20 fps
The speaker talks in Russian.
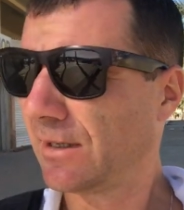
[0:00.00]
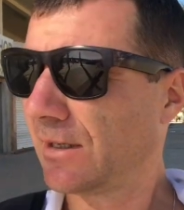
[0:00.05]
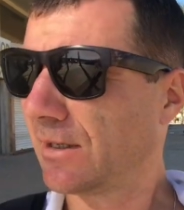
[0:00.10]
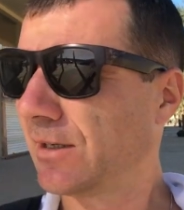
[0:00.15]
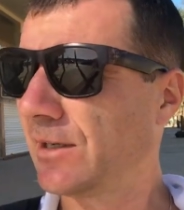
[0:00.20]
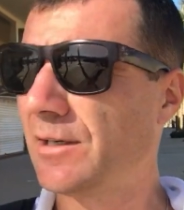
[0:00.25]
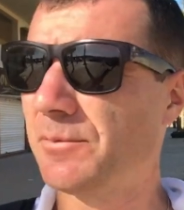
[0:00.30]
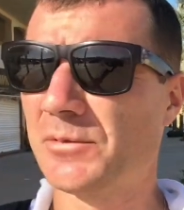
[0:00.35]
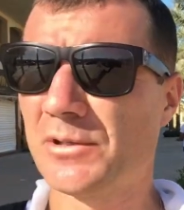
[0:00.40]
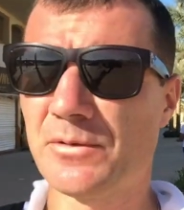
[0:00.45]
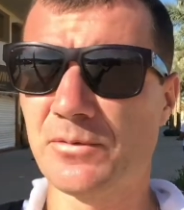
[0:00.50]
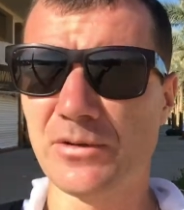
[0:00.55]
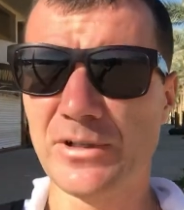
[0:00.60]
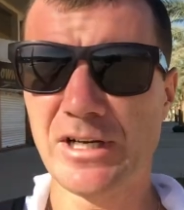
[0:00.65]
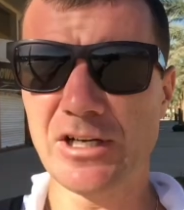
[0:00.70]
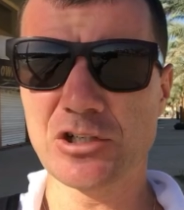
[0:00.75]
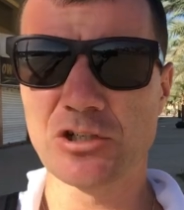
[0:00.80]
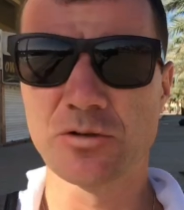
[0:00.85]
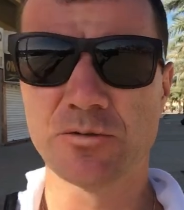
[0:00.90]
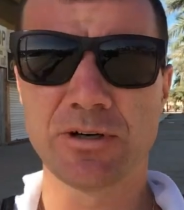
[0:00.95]
климат
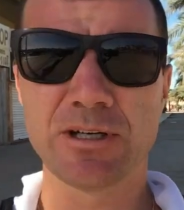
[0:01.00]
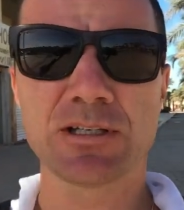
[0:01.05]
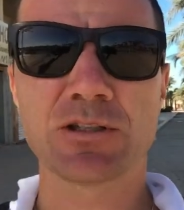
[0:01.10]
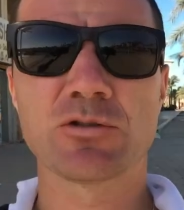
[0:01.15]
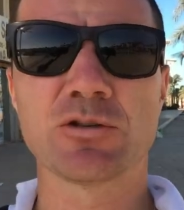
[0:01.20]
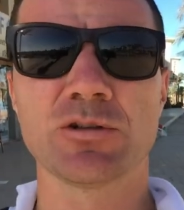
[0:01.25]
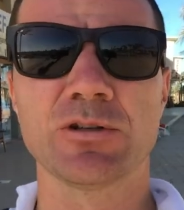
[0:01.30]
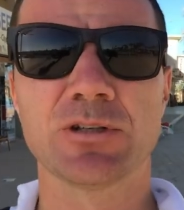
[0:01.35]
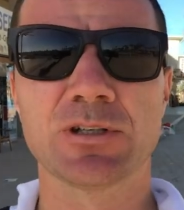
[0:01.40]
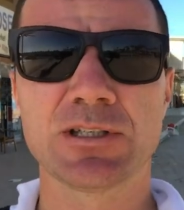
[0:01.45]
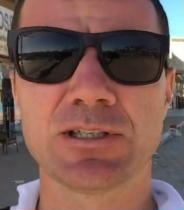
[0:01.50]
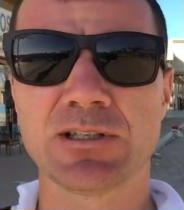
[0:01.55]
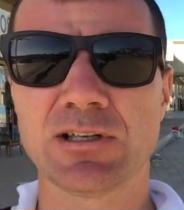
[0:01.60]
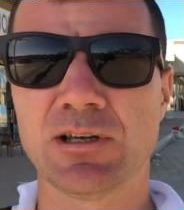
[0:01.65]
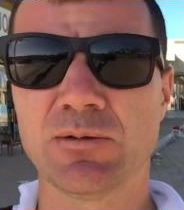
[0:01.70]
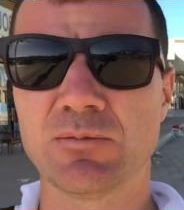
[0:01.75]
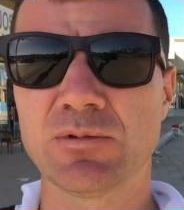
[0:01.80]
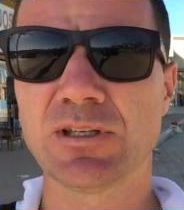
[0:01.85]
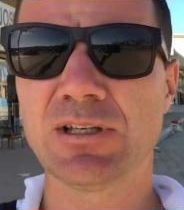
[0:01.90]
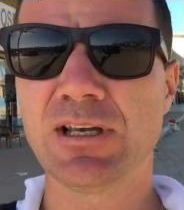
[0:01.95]
влажный, у вас отдых
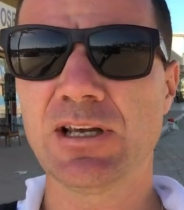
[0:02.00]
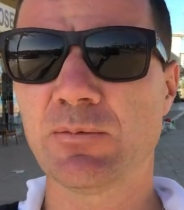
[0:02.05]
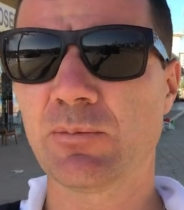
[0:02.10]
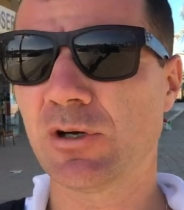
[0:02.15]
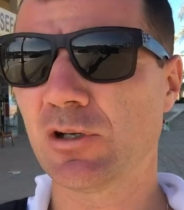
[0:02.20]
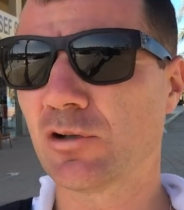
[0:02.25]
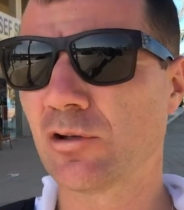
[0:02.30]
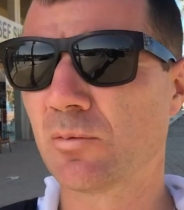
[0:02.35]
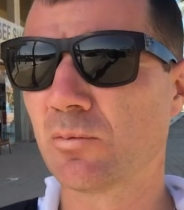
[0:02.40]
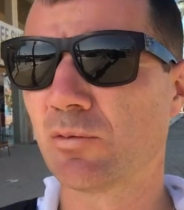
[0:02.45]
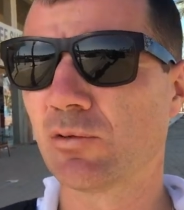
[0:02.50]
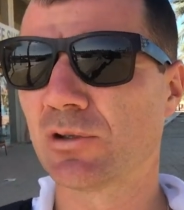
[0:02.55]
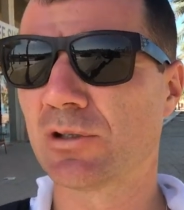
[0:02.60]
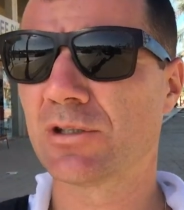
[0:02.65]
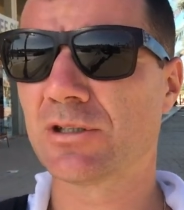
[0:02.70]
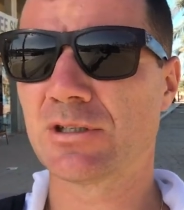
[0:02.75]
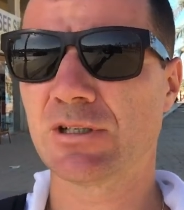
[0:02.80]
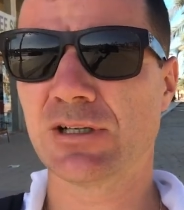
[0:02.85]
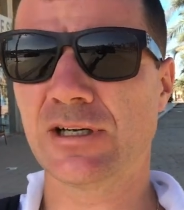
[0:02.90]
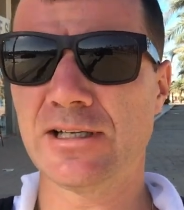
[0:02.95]
7 дней, потом
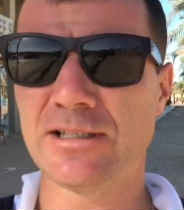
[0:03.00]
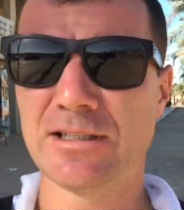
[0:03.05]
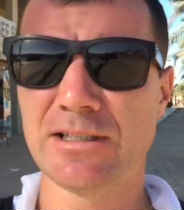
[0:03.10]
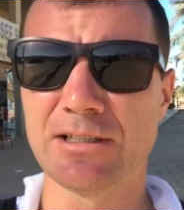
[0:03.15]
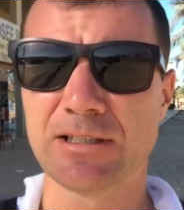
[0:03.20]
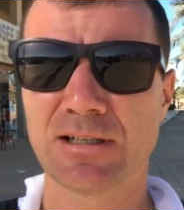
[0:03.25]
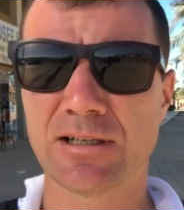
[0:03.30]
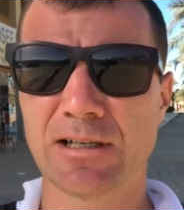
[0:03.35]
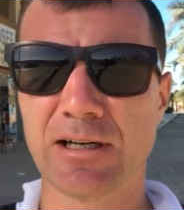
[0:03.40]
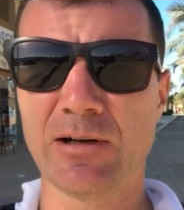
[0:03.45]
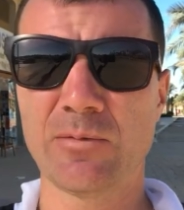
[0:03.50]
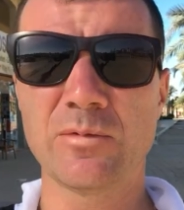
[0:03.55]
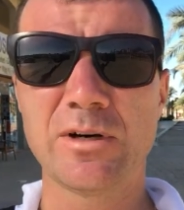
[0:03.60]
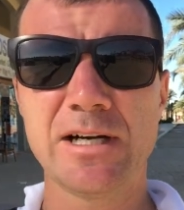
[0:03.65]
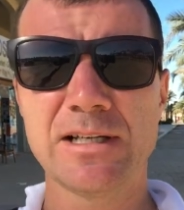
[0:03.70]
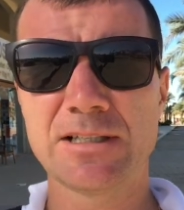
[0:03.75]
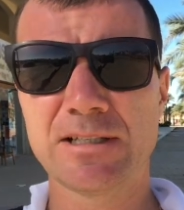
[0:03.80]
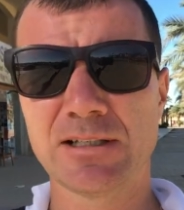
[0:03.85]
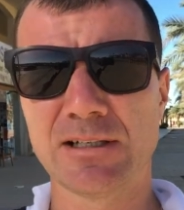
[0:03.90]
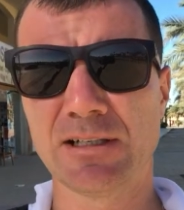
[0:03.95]
будете ходить,
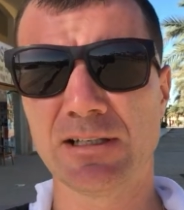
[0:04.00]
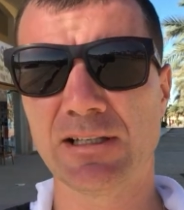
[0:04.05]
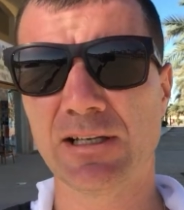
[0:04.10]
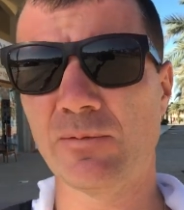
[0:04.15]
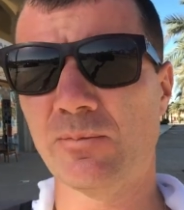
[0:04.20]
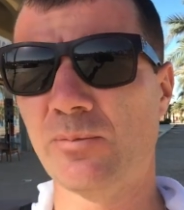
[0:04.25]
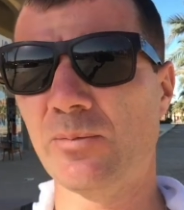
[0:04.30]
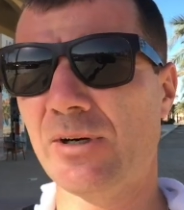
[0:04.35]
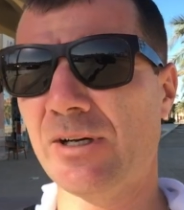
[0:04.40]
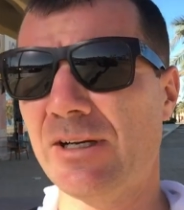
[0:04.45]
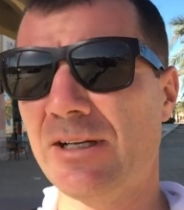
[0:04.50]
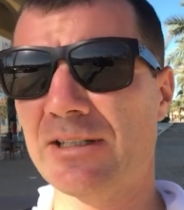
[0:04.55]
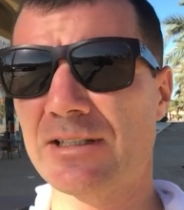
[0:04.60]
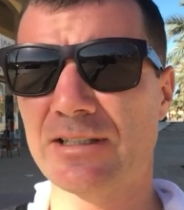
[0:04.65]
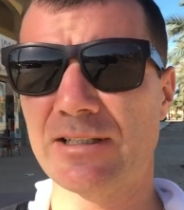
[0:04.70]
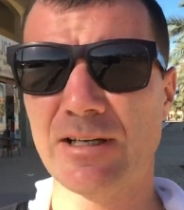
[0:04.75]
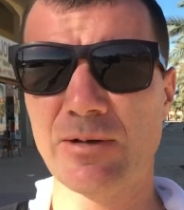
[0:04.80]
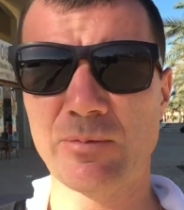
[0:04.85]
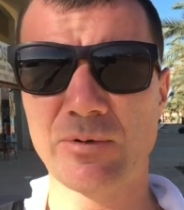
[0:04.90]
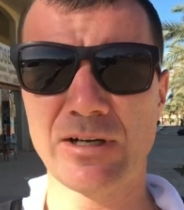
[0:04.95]
хромать или там
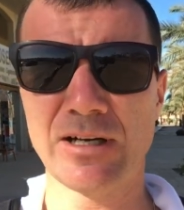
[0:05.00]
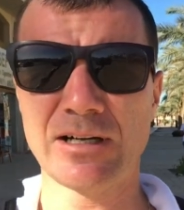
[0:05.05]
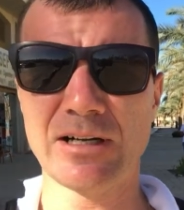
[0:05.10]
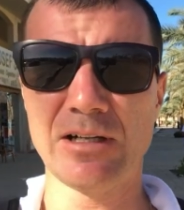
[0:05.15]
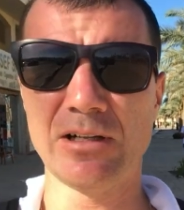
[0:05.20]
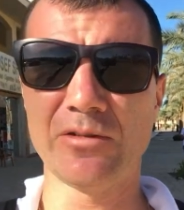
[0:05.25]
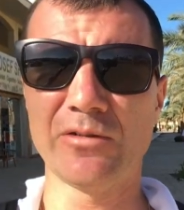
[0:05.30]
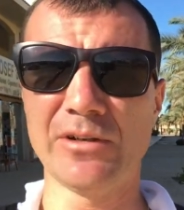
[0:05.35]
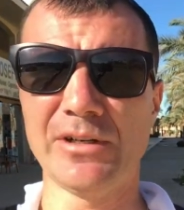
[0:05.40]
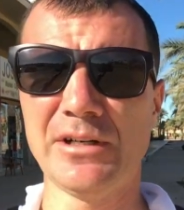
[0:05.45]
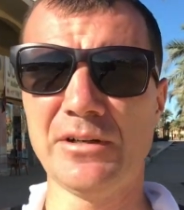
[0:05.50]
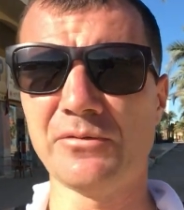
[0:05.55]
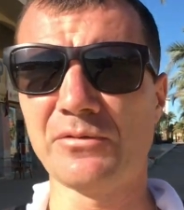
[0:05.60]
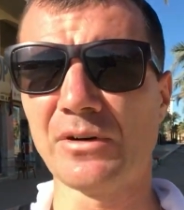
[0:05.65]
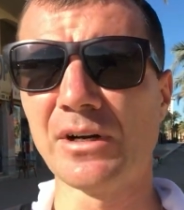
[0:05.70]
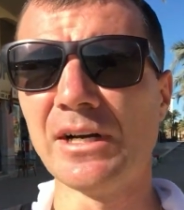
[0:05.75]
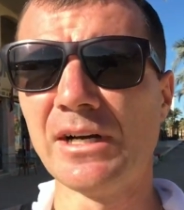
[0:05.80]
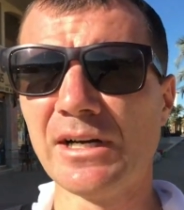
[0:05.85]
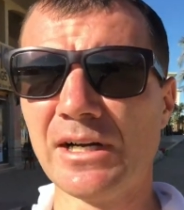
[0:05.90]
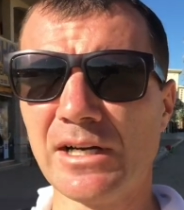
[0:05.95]
порезанные об коралловые рифы,
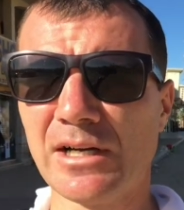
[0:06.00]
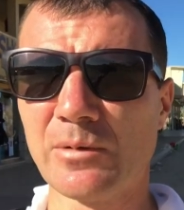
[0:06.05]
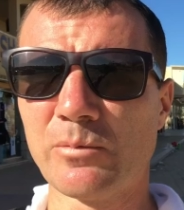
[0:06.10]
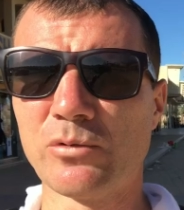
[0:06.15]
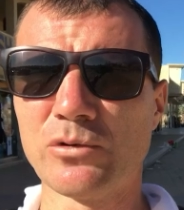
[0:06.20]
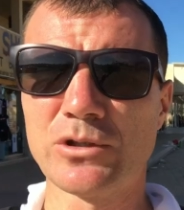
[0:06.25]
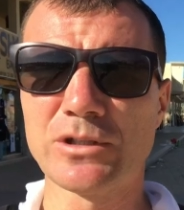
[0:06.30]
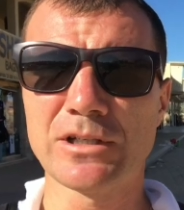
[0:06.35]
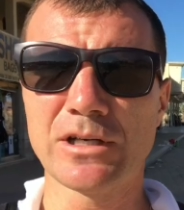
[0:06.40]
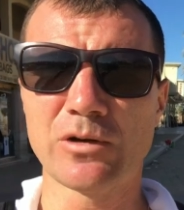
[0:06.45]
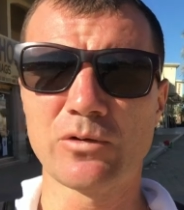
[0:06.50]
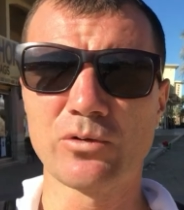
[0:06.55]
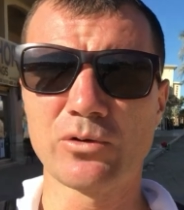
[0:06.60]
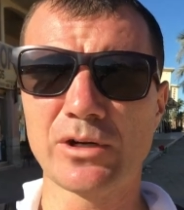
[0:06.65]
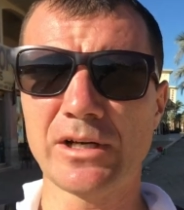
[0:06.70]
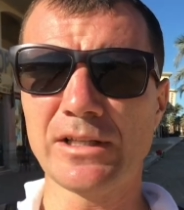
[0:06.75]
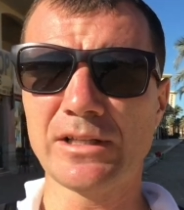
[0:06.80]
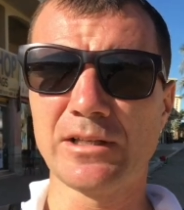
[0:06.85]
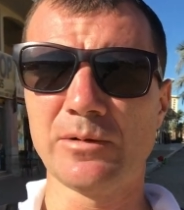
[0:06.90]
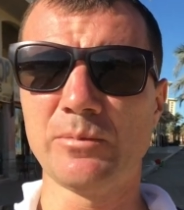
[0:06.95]
будьте
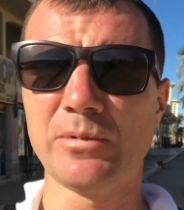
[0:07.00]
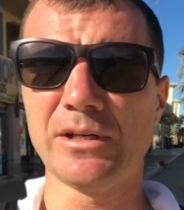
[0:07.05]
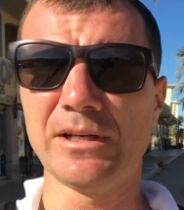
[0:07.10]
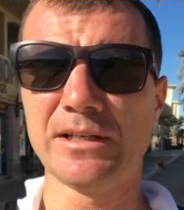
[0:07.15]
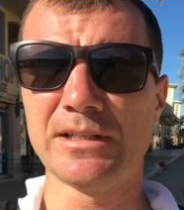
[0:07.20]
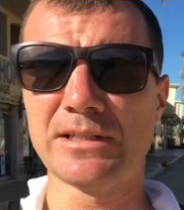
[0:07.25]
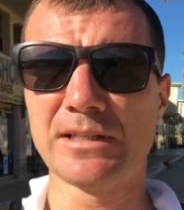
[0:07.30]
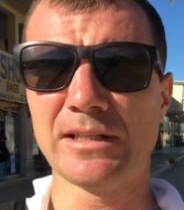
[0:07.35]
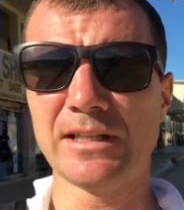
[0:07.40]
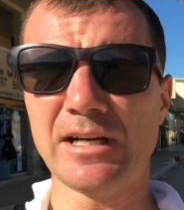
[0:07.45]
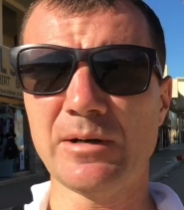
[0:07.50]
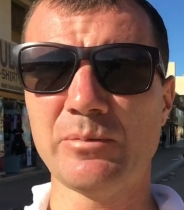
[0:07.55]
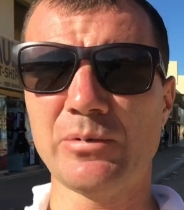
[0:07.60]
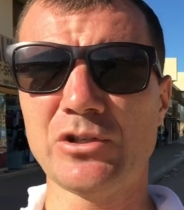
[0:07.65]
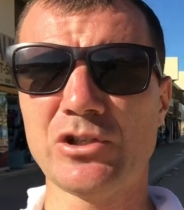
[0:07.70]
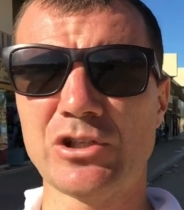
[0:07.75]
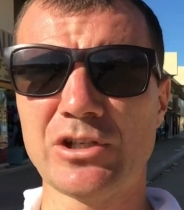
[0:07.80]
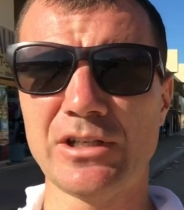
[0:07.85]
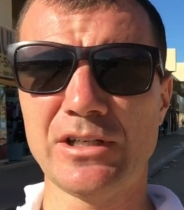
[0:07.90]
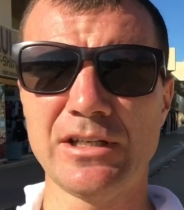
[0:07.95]
аккуратны, берите
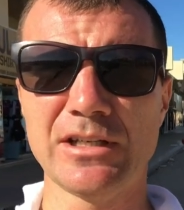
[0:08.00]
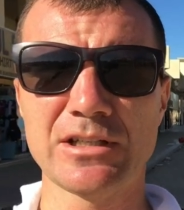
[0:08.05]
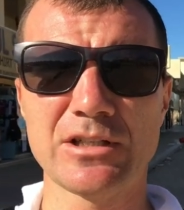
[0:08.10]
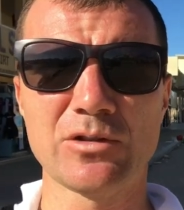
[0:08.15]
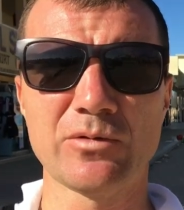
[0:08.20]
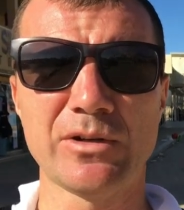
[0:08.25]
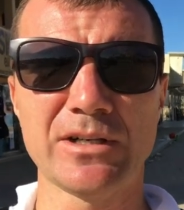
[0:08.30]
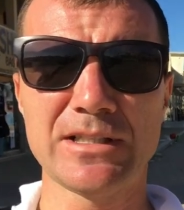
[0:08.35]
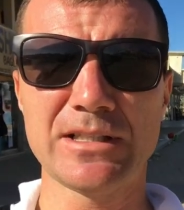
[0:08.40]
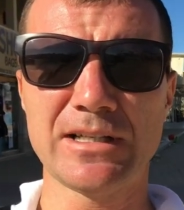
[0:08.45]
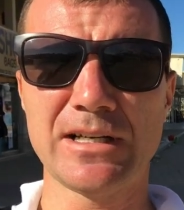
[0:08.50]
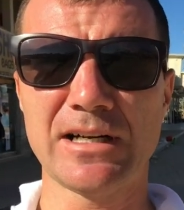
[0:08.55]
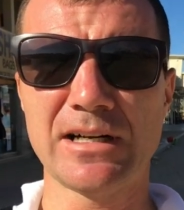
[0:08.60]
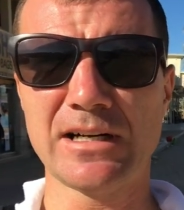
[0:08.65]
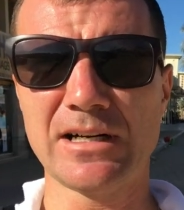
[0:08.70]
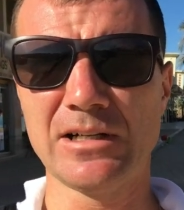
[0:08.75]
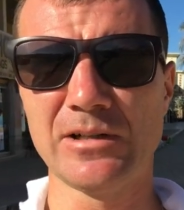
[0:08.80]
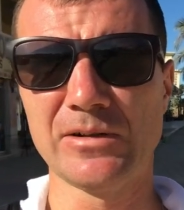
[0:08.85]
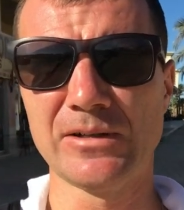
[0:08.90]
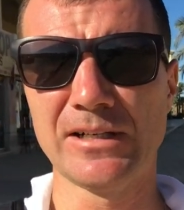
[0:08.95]
тапочки, если у вас
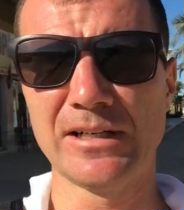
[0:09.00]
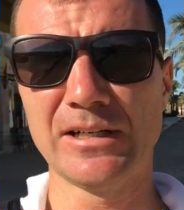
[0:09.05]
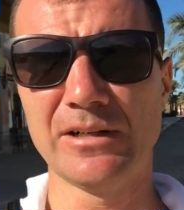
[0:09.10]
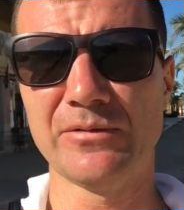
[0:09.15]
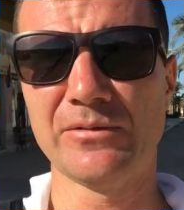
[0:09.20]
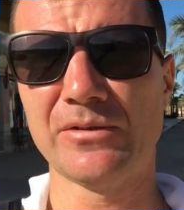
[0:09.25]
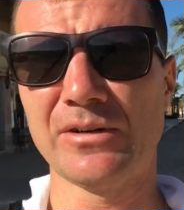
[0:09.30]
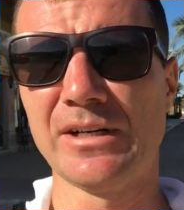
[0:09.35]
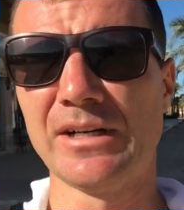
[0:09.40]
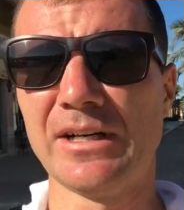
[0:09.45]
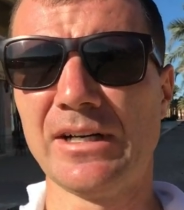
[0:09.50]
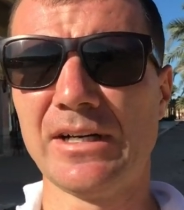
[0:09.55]
коралловые рифы,